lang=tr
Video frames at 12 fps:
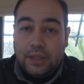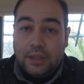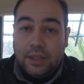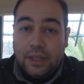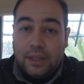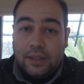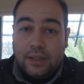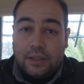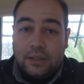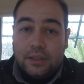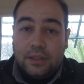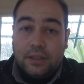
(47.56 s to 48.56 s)
ne
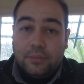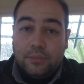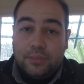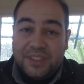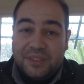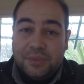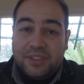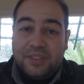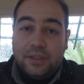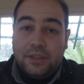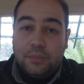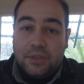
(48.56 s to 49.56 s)
kadar bizim
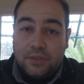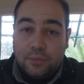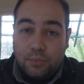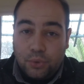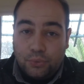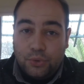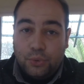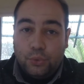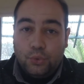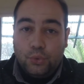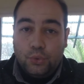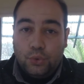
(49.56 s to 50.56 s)
istediğimiz profile
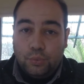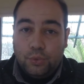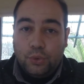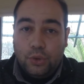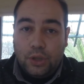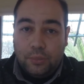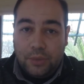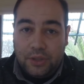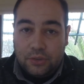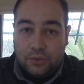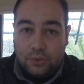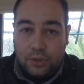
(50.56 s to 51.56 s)
uygundur bunu
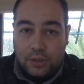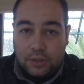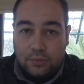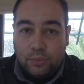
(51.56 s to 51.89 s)
öğrenmek istiyorlar.